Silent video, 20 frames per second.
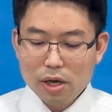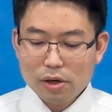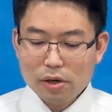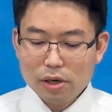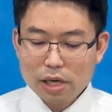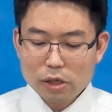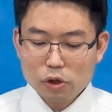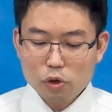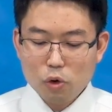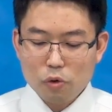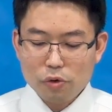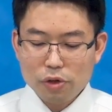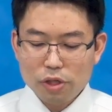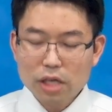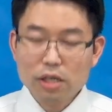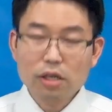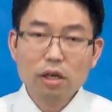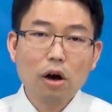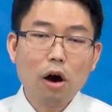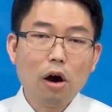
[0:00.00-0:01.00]
ก็จะถูก
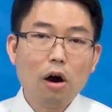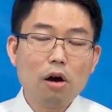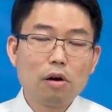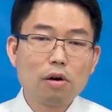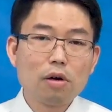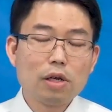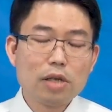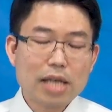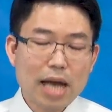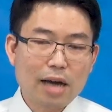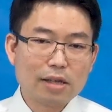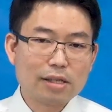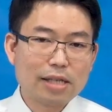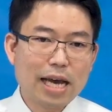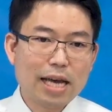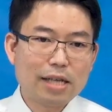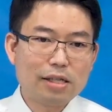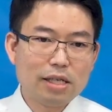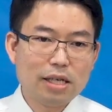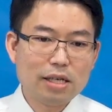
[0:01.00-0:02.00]
ยึดครองอย่าง
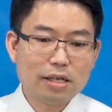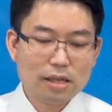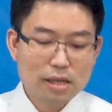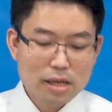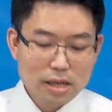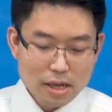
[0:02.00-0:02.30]
แท้จริง